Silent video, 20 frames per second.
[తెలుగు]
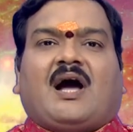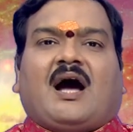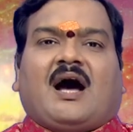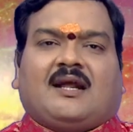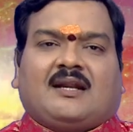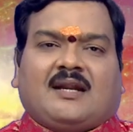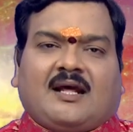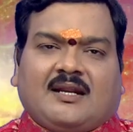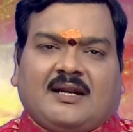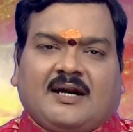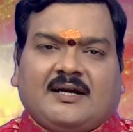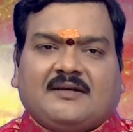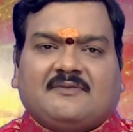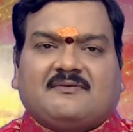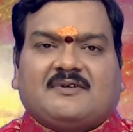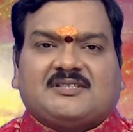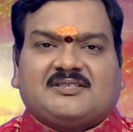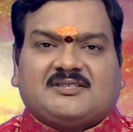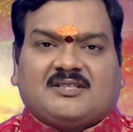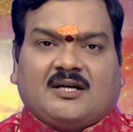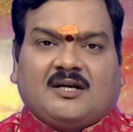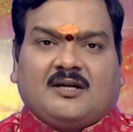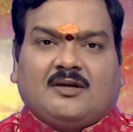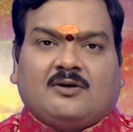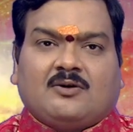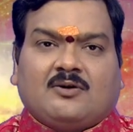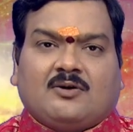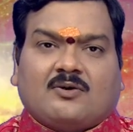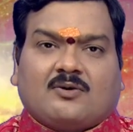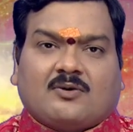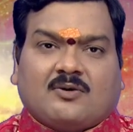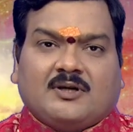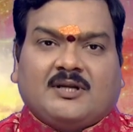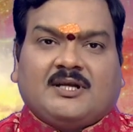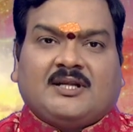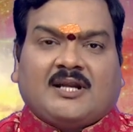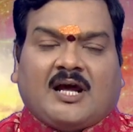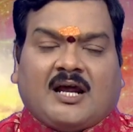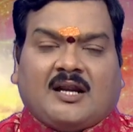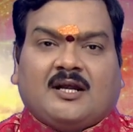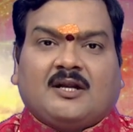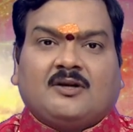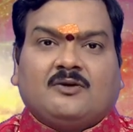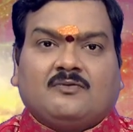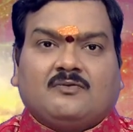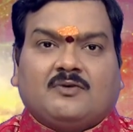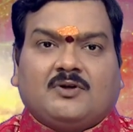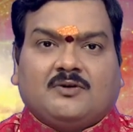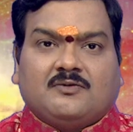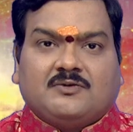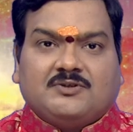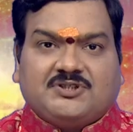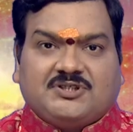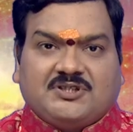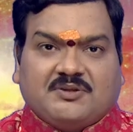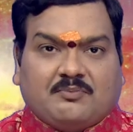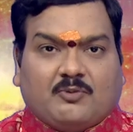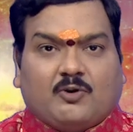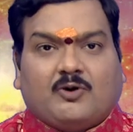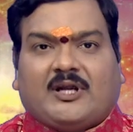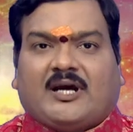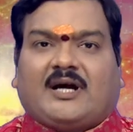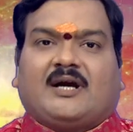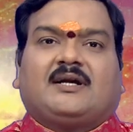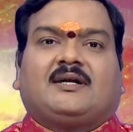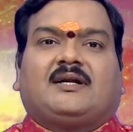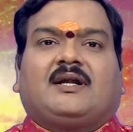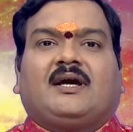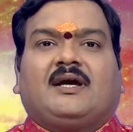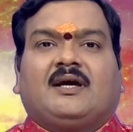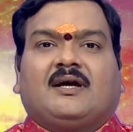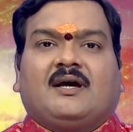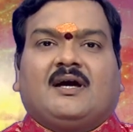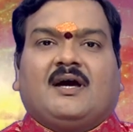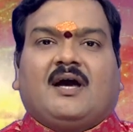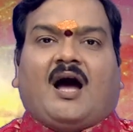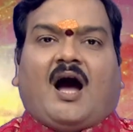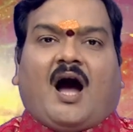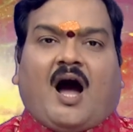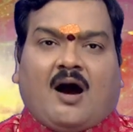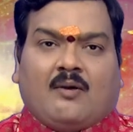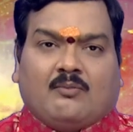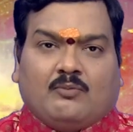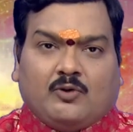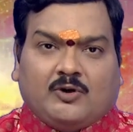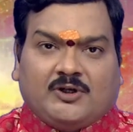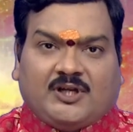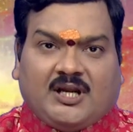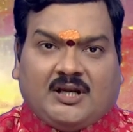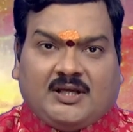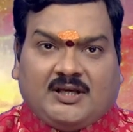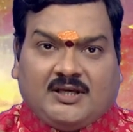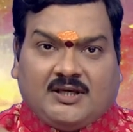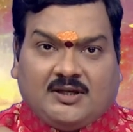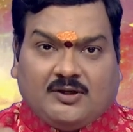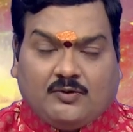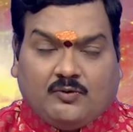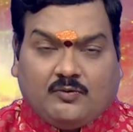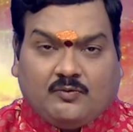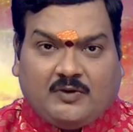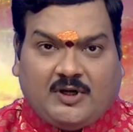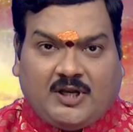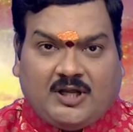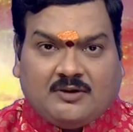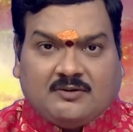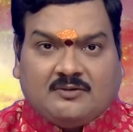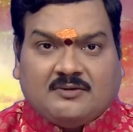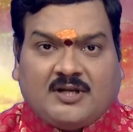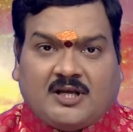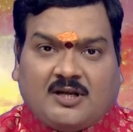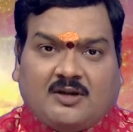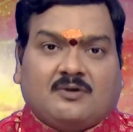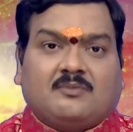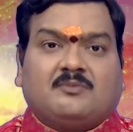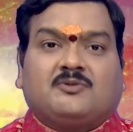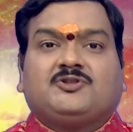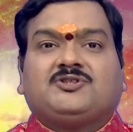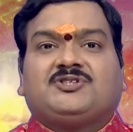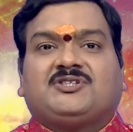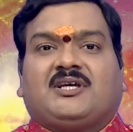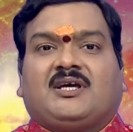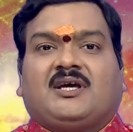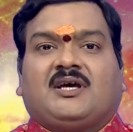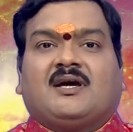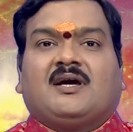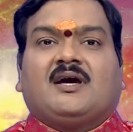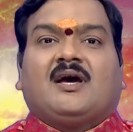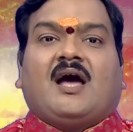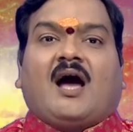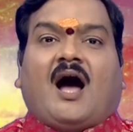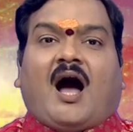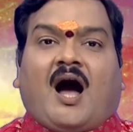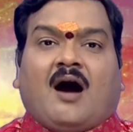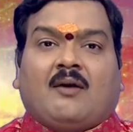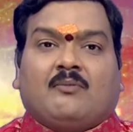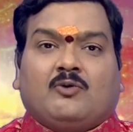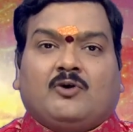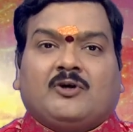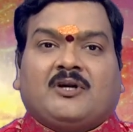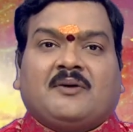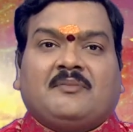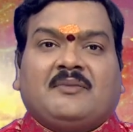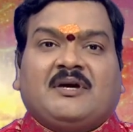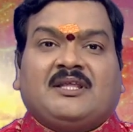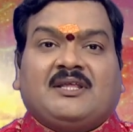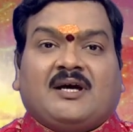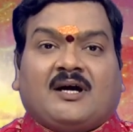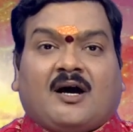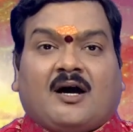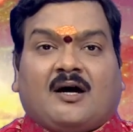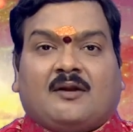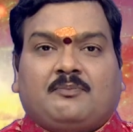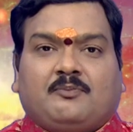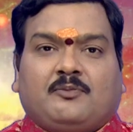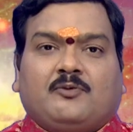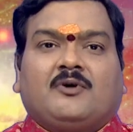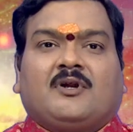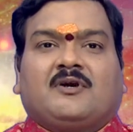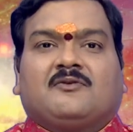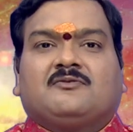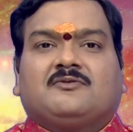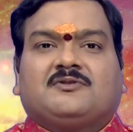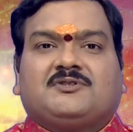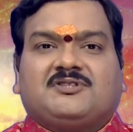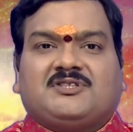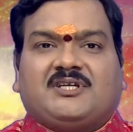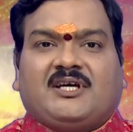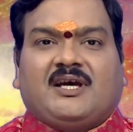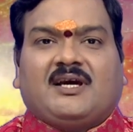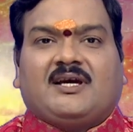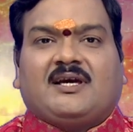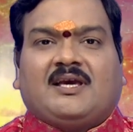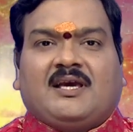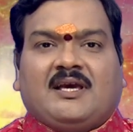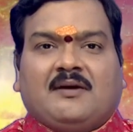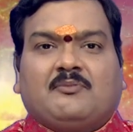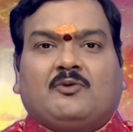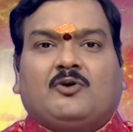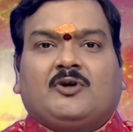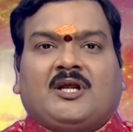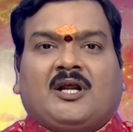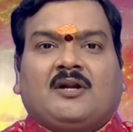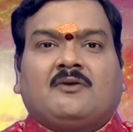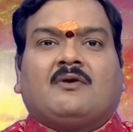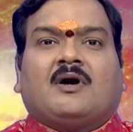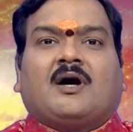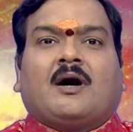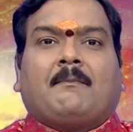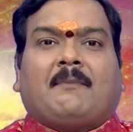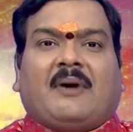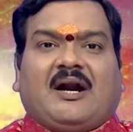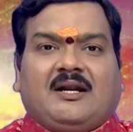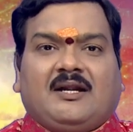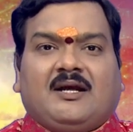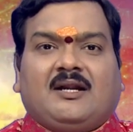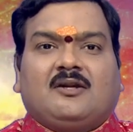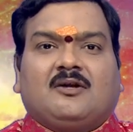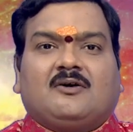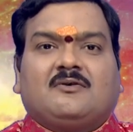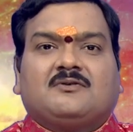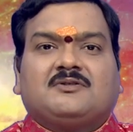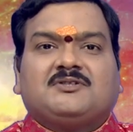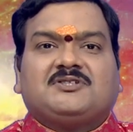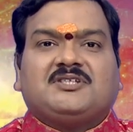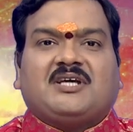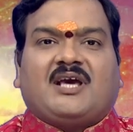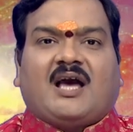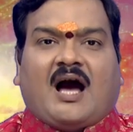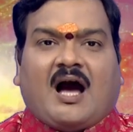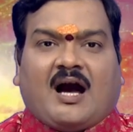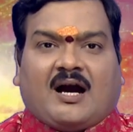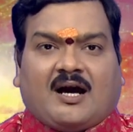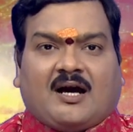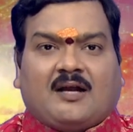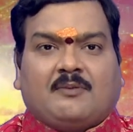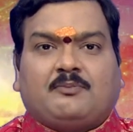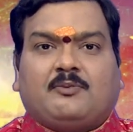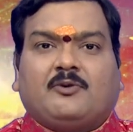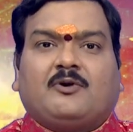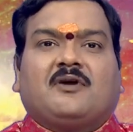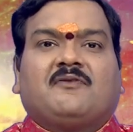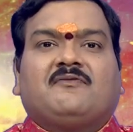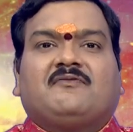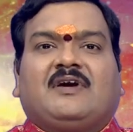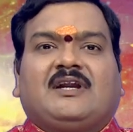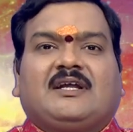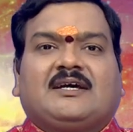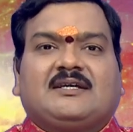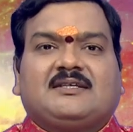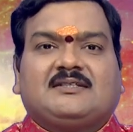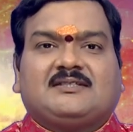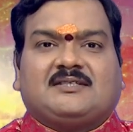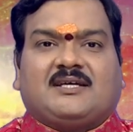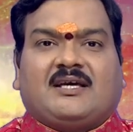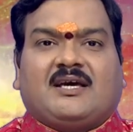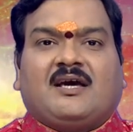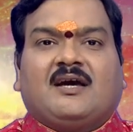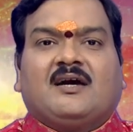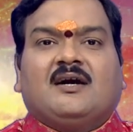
ఆ నల్లటి వస్త్రంలో కొన్ని నల్ల నువ్వులు ఉంచి మూటగట్టి ఆ మూటని నువ్వుల నూనెలో ముంచి ఆ మూట మీద కర్పూరం ఉంచి ఈ మూటను ఒక పళ్ళెంలో ఉంచి ఆ కర్పూరం వెలిగించి